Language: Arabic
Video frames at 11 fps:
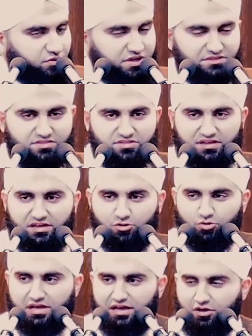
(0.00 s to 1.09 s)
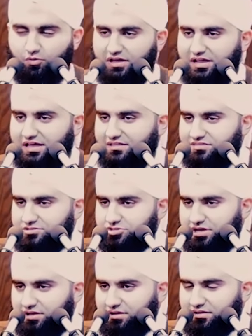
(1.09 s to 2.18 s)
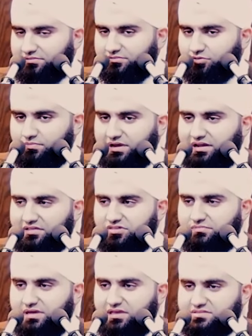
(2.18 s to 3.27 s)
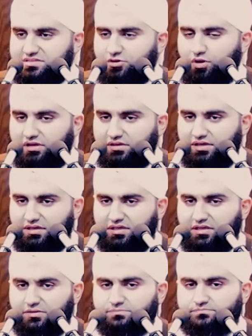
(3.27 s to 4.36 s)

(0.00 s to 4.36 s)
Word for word: ويتذاكرون أحوال هذا الشهر وما الذي ميزه عن غيره